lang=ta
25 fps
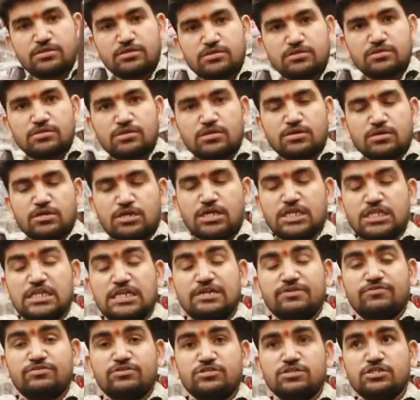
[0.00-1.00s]
நிறைய இருக்காங்க சார்
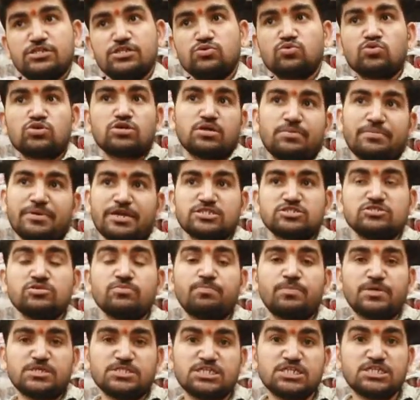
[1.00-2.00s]
இதில் வந்து உங்களுக்கு
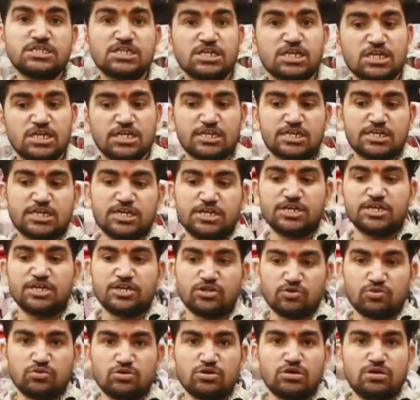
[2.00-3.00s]
மேக்ஸிமம் பன்னெண்டு கலர்
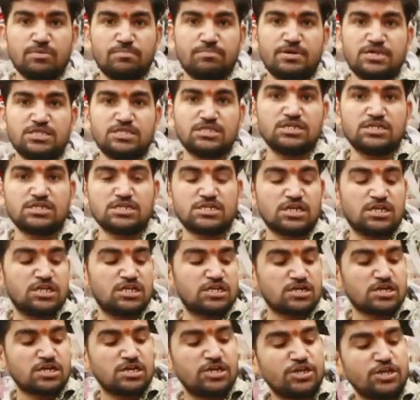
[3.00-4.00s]
கிடைக்கும் பன்னெண்டு
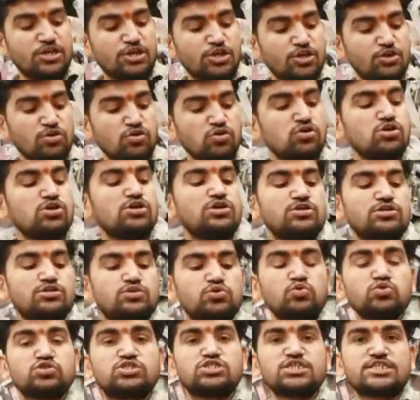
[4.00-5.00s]
கலர் கிடைக்கும்
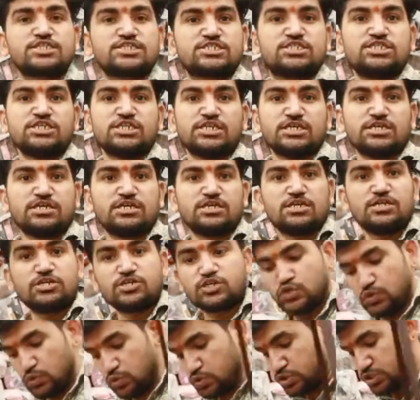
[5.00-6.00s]
டூ சிக்ஸ்டி
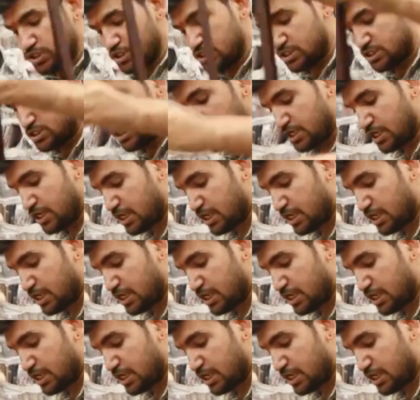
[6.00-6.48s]
டூ சிக்ஸ்டி